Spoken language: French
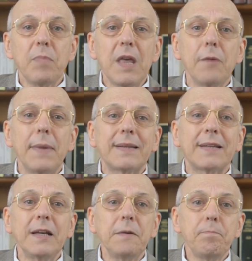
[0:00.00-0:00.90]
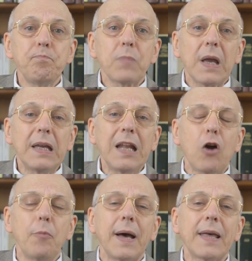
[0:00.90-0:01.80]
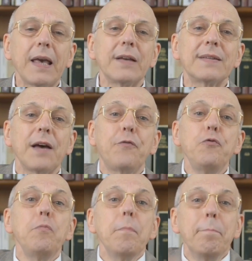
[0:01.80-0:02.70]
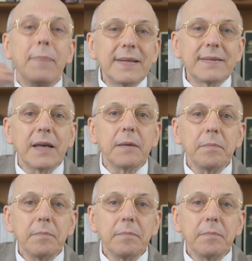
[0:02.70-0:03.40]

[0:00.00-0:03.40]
Et un matin, il a remarqué que sa vue baissait.